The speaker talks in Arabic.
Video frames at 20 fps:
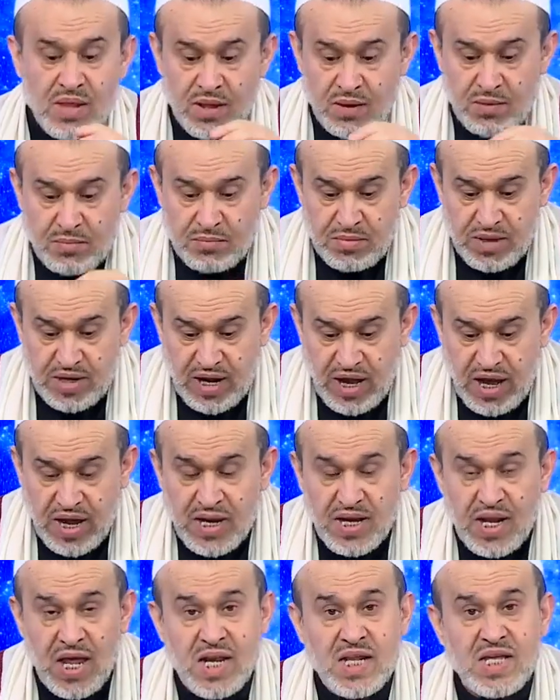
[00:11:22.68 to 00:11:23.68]
من
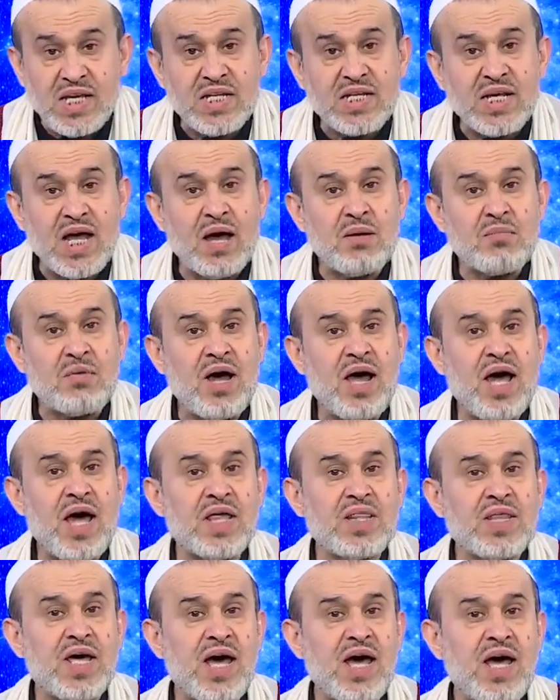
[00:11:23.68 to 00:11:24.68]
أن الكتاب
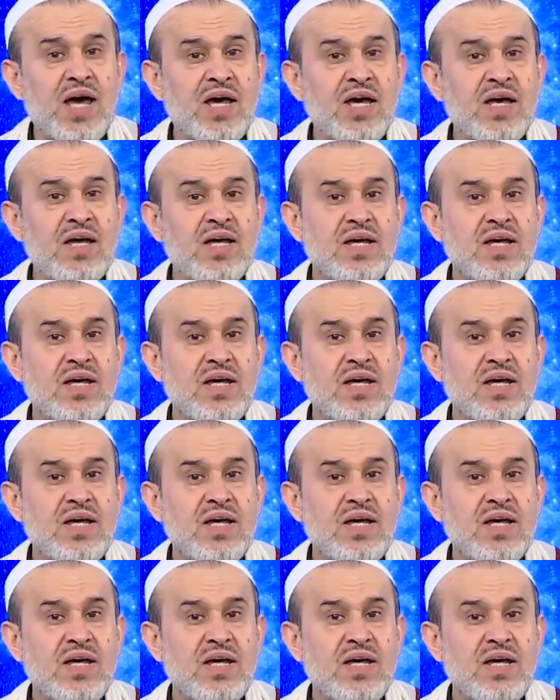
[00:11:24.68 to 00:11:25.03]
هذا